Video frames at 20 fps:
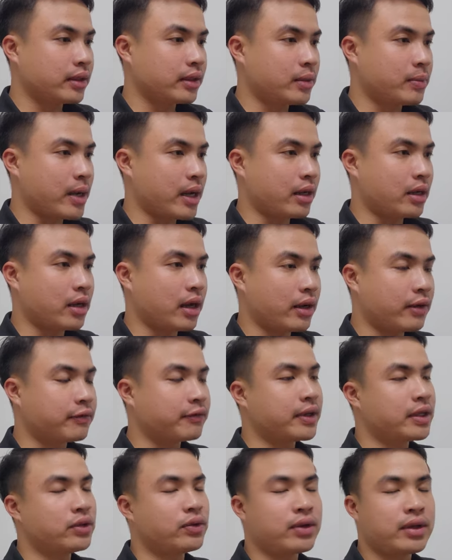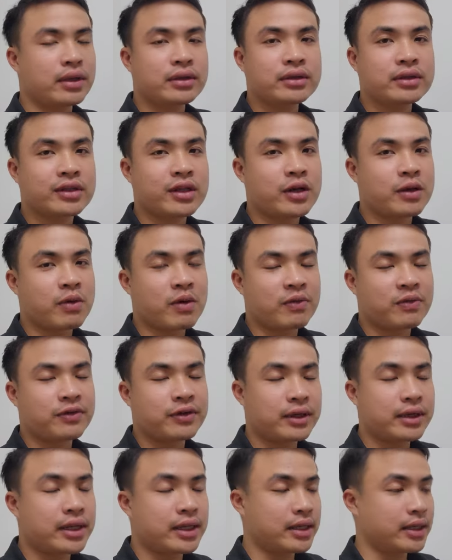các bạn cần phải chuyển từ một
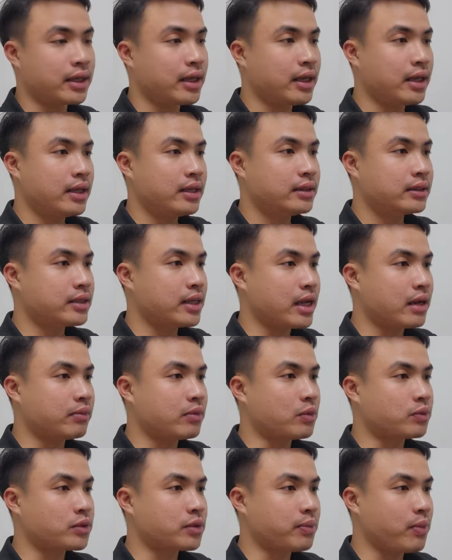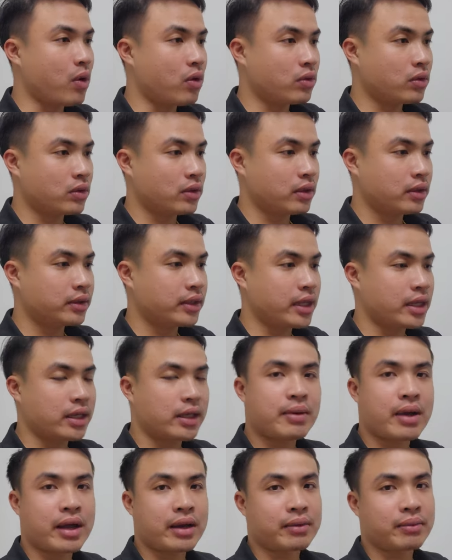funding sang một spot thì
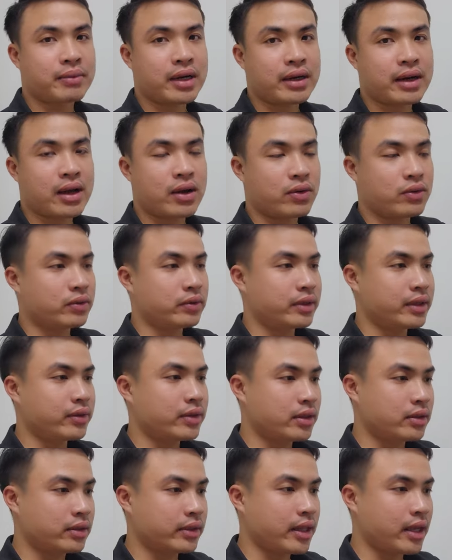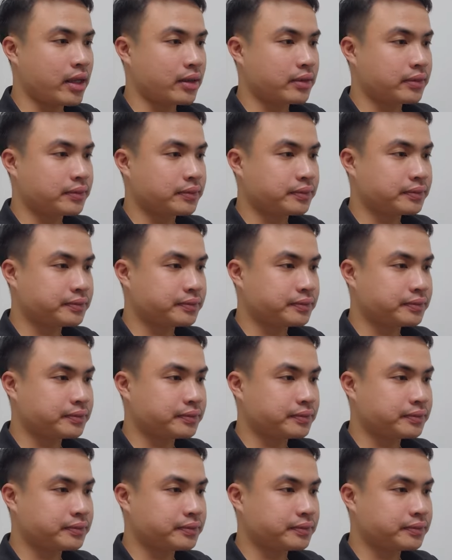các bạn bắt đầu giao dịch được nha